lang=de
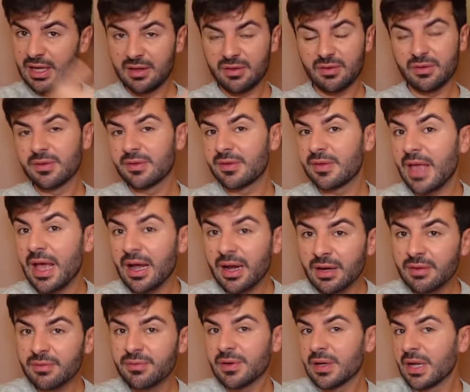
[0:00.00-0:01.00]
so ein
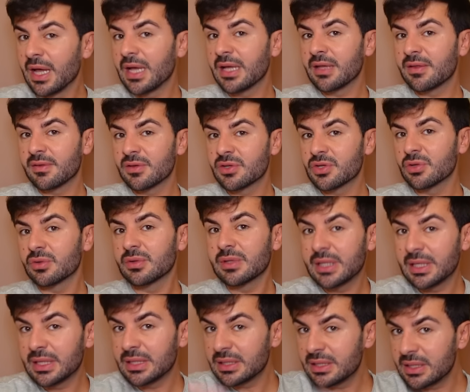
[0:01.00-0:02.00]
Zerkern vielleicht sich schon
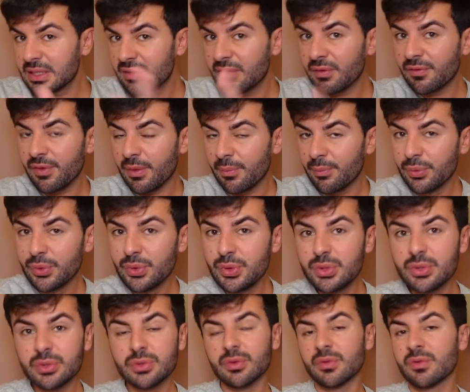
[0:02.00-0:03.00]
gegen diese
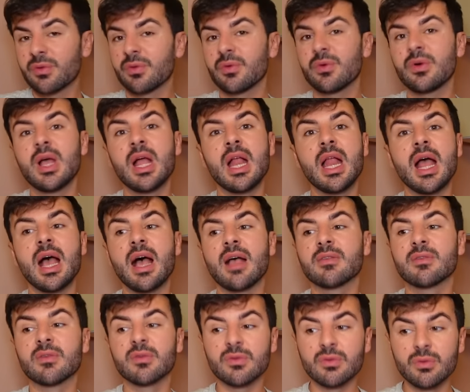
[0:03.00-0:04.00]
verbündet und so.
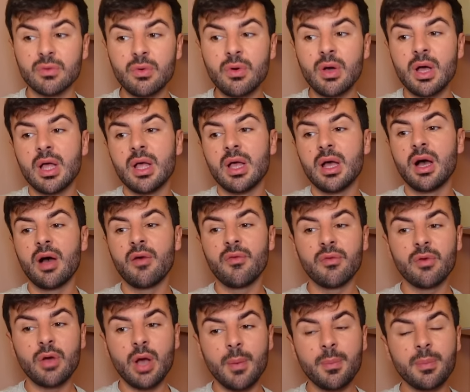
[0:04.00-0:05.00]
Also so auf
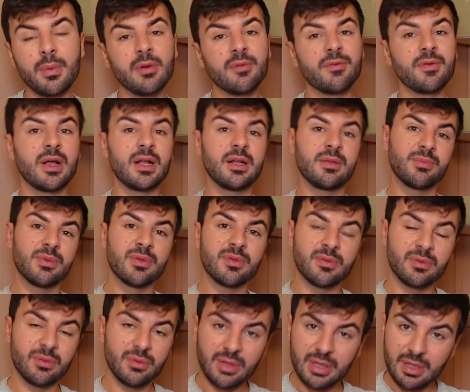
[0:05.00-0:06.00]
den Kopf gefallen
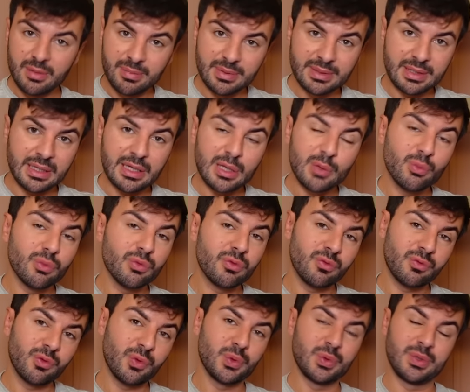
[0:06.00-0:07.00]
bist du mit deinen
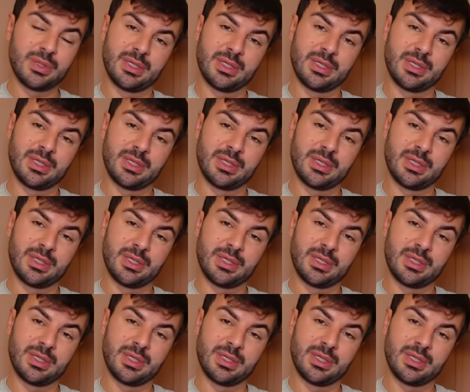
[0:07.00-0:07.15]
Emotionen